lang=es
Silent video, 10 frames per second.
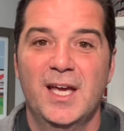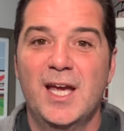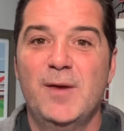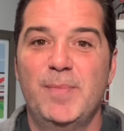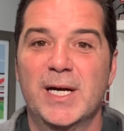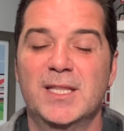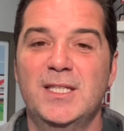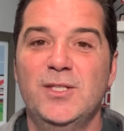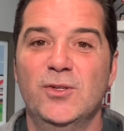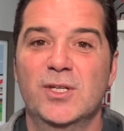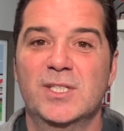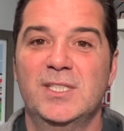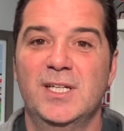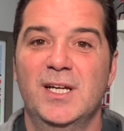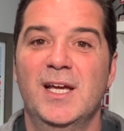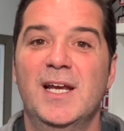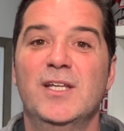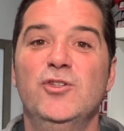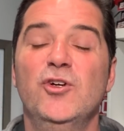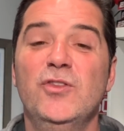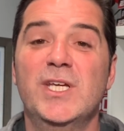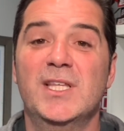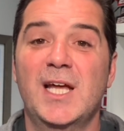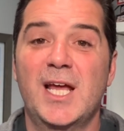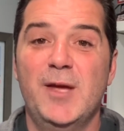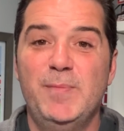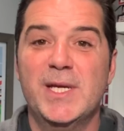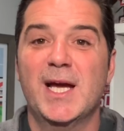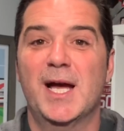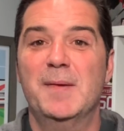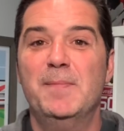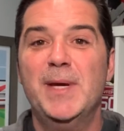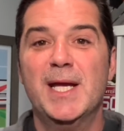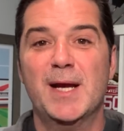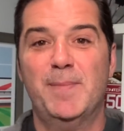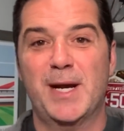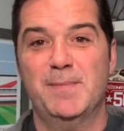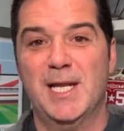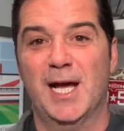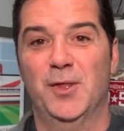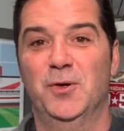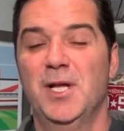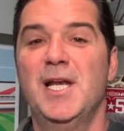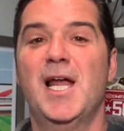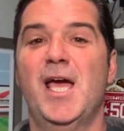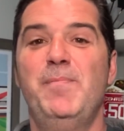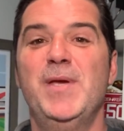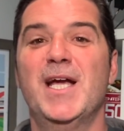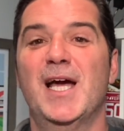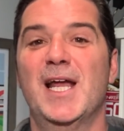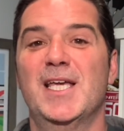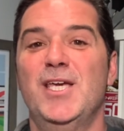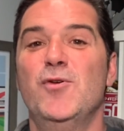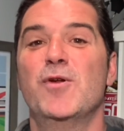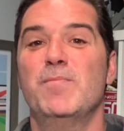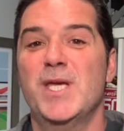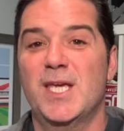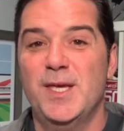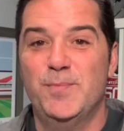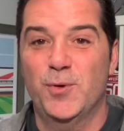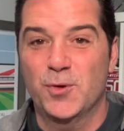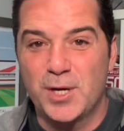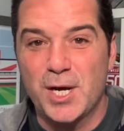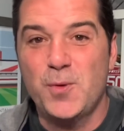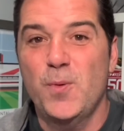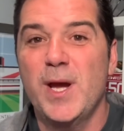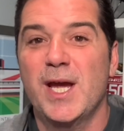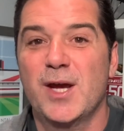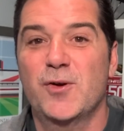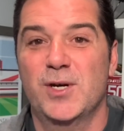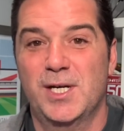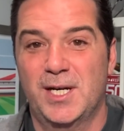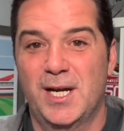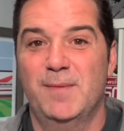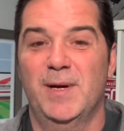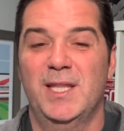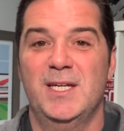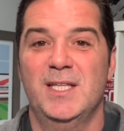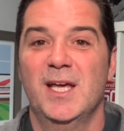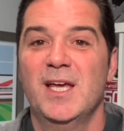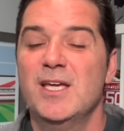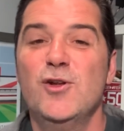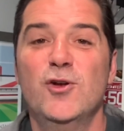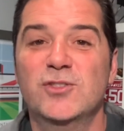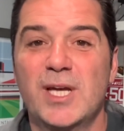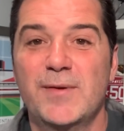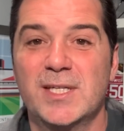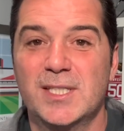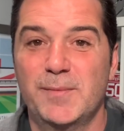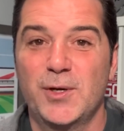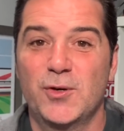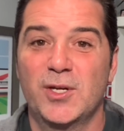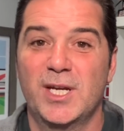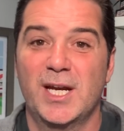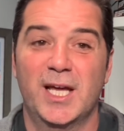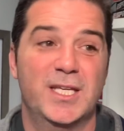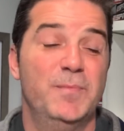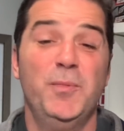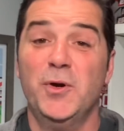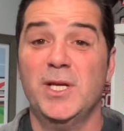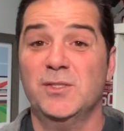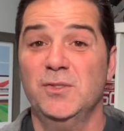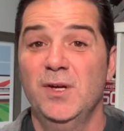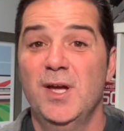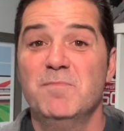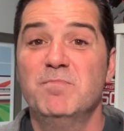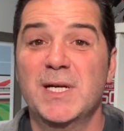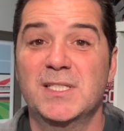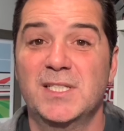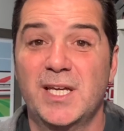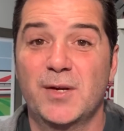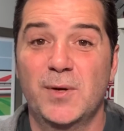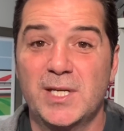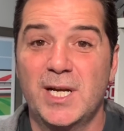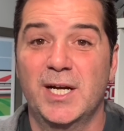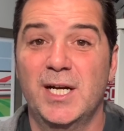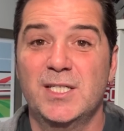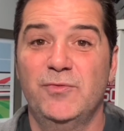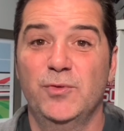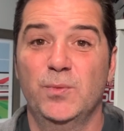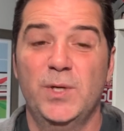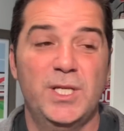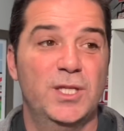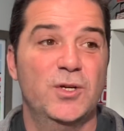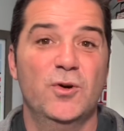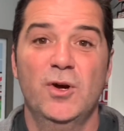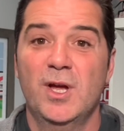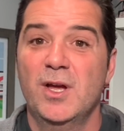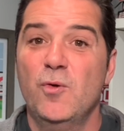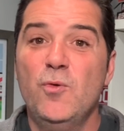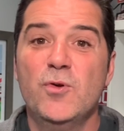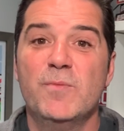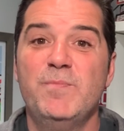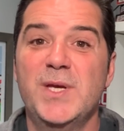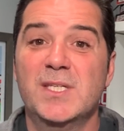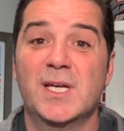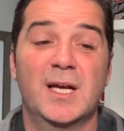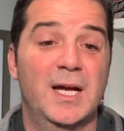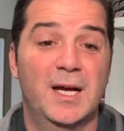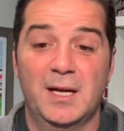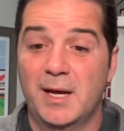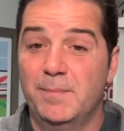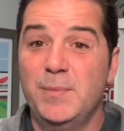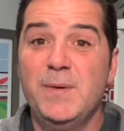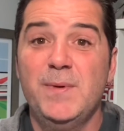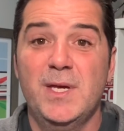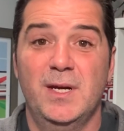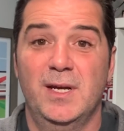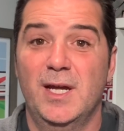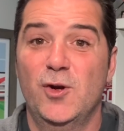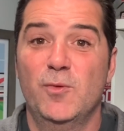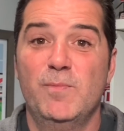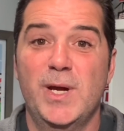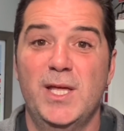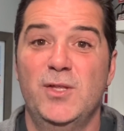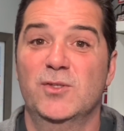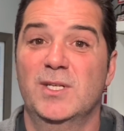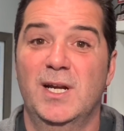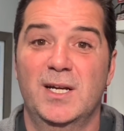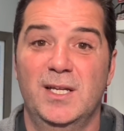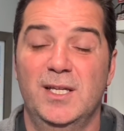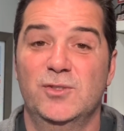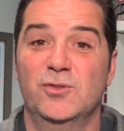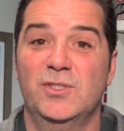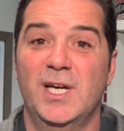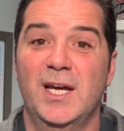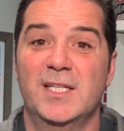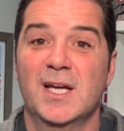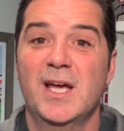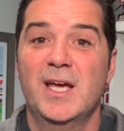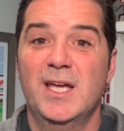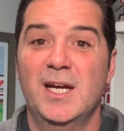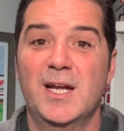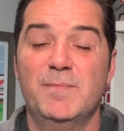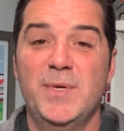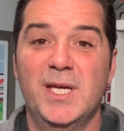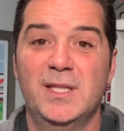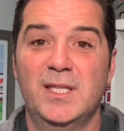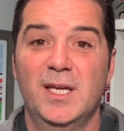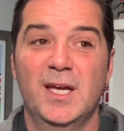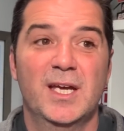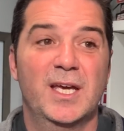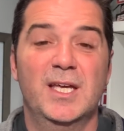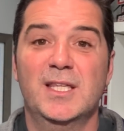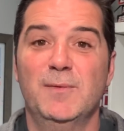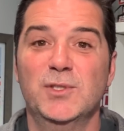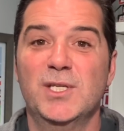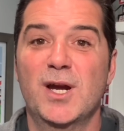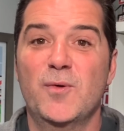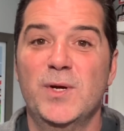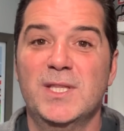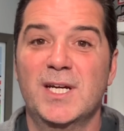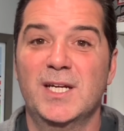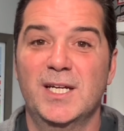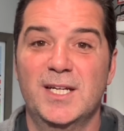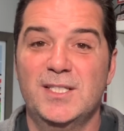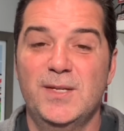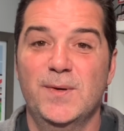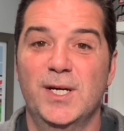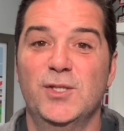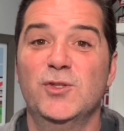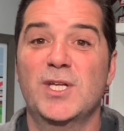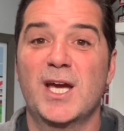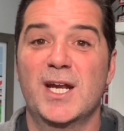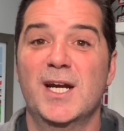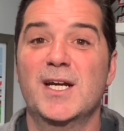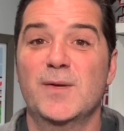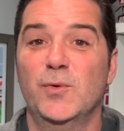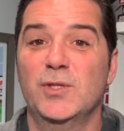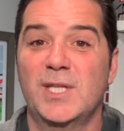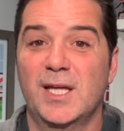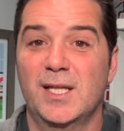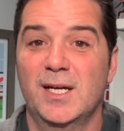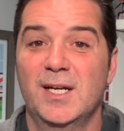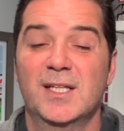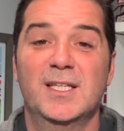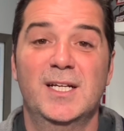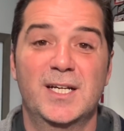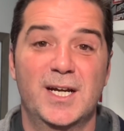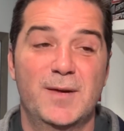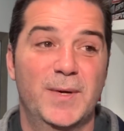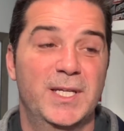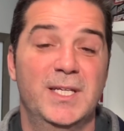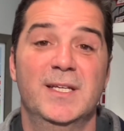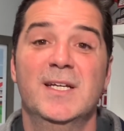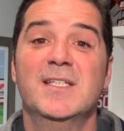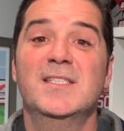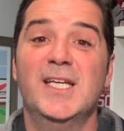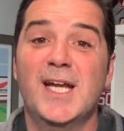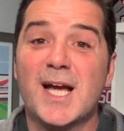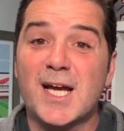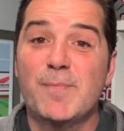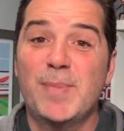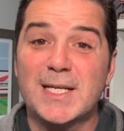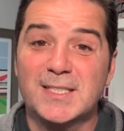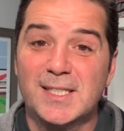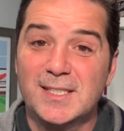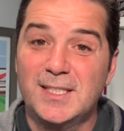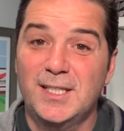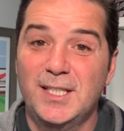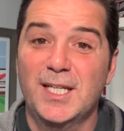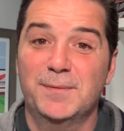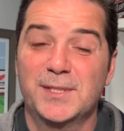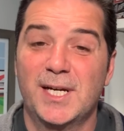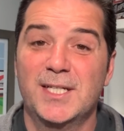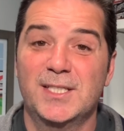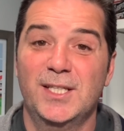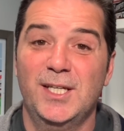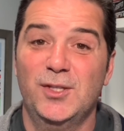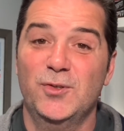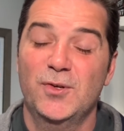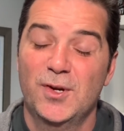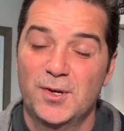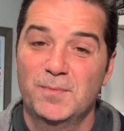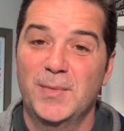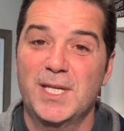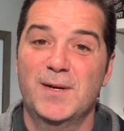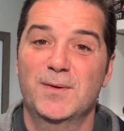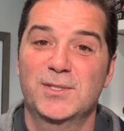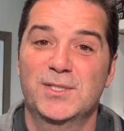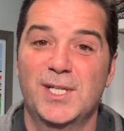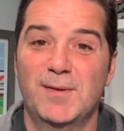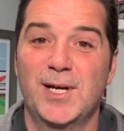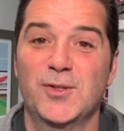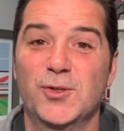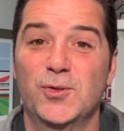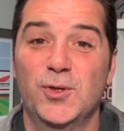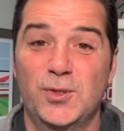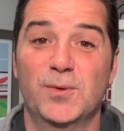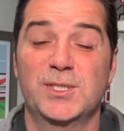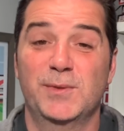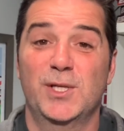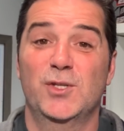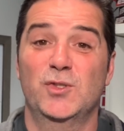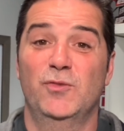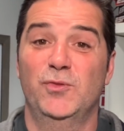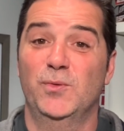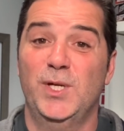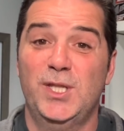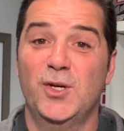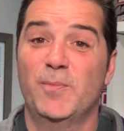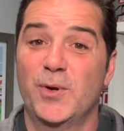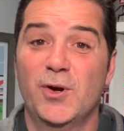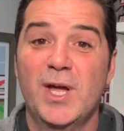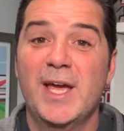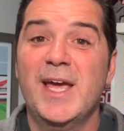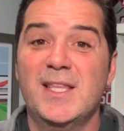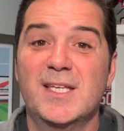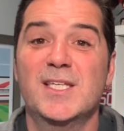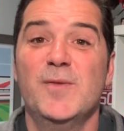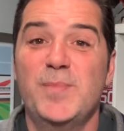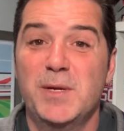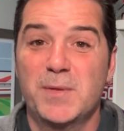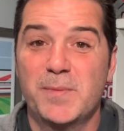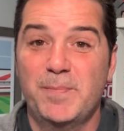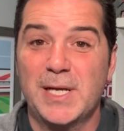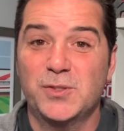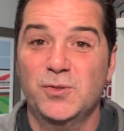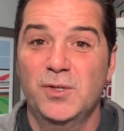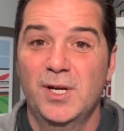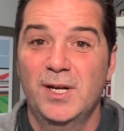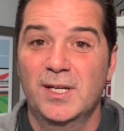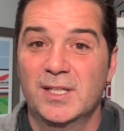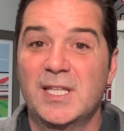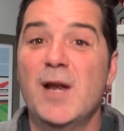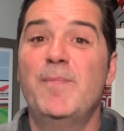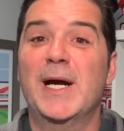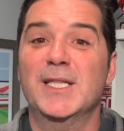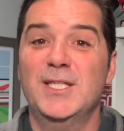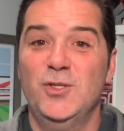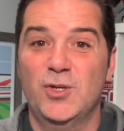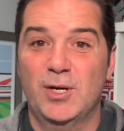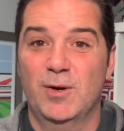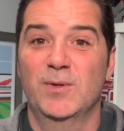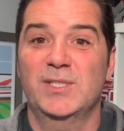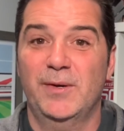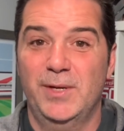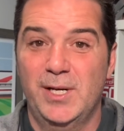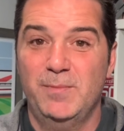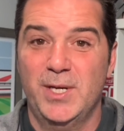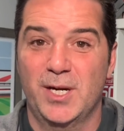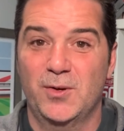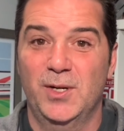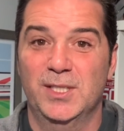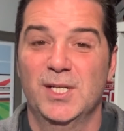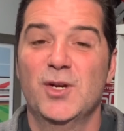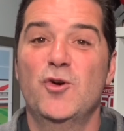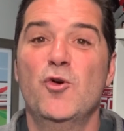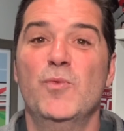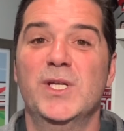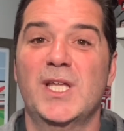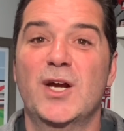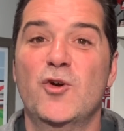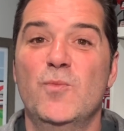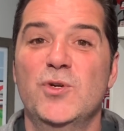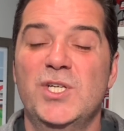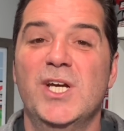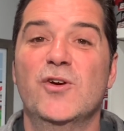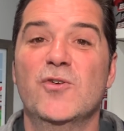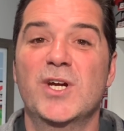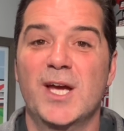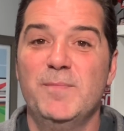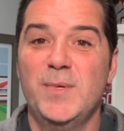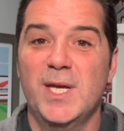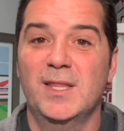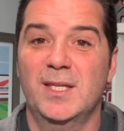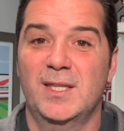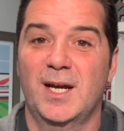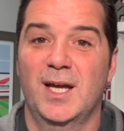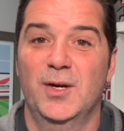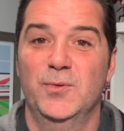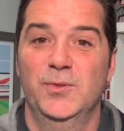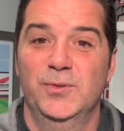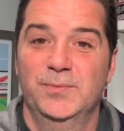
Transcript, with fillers: El partido de decir, ¿Dónde está la épica? Venga para mi lado. La épica la quiero en mi equipo, que juegue con el Real Madrid y lo sabe hacer mejor que nadie. Por eso, más allá de cualquier análisis futbolístico, uno empieza a, vivir en los medios, en las redes sociales, en el ambiente, que estamos en la cuenta regresiva de otra gran remontada del Real Madrid. ¿Será capaz el City de abstraerse de esto? Mañana vamos a seguir hablando de todo esto, vamos a meternos en lo futbolístico, pero este es el primer paso del partido que vamos a ver el miércoles. ¿Cómo está? ¿Cómo llegue? ¿Con qué ambiente está cada uno?